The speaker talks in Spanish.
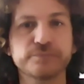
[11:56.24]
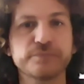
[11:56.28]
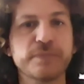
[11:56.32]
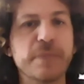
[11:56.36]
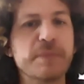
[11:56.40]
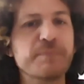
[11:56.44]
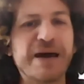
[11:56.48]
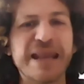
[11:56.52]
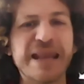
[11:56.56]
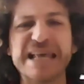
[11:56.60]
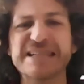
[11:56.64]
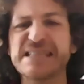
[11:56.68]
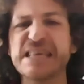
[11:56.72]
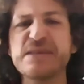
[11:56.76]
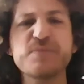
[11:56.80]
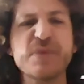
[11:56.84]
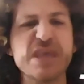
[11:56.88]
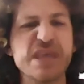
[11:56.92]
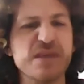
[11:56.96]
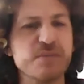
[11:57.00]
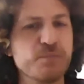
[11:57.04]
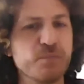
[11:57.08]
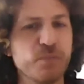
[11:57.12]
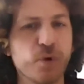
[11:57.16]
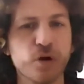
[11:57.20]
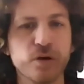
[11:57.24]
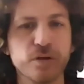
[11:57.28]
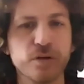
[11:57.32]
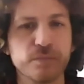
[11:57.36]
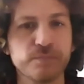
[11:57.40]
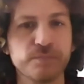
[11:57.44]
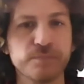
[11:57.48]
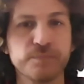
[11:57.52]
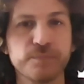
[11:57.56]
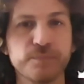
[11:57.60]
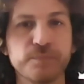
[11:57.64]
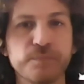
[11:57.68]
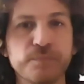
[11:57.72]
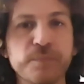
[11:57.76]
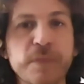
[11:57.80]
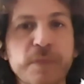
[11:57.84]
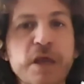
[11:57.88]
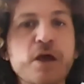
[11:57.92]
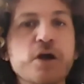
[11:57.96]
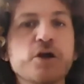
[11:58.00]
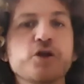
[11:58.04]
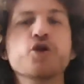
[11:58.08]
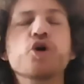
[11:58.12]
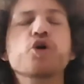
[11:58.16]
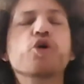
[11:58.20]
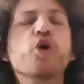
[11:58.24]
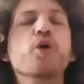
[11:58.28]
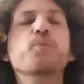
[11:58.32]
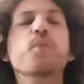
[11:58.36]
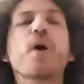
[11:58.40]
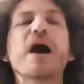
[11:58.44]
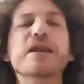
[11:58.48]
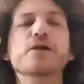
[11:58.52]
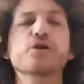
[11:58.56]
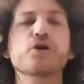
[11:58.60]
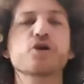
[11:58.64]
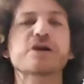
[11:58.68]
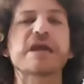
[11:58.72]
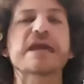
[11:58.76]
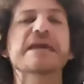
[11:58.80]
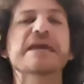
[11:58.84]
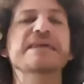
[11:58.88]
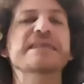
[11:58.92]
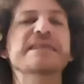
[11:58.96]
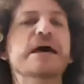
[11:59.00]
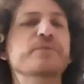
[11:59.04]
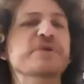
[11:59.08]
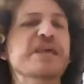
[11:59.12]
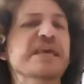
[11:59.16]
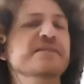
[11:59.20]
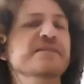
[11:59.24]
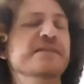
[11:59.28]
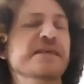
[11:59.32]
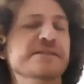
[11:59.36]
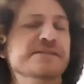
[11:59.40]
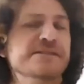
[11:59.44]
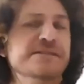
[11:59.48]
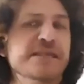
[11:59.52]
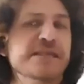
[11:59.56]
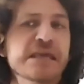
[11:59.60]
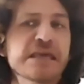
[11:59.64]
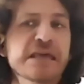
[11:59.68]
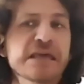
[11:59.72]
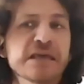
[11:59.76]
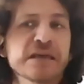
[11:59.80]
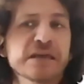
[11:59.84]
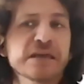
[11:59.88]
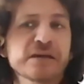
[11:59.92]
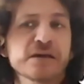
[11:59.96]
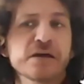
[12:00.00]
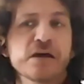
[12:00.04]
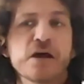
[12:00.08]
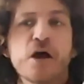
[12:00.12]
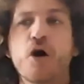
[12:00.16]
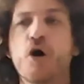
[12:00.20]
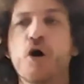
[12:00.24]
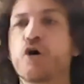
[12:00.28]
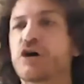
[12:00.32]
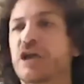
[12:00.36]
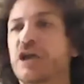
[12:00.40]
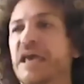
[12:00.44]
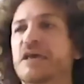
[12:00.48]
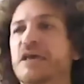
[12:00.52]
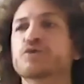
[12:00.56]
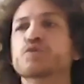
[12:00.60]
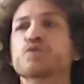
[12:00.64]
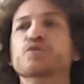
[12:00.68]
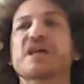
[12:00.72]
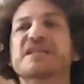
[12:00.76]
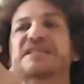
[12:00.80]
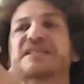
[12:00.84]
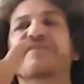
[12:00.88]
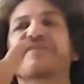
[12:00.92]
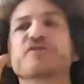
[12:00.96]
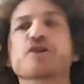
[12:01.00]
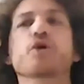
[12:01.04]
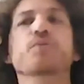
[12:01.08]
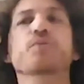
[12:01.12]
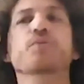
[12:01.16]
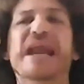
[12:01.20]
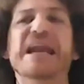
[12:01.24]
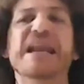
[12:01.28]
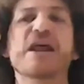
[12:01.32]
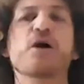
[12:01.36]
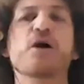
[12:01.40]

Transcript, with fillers: Para sí mismo. No como algo que queda bien decir o que es un desafío para la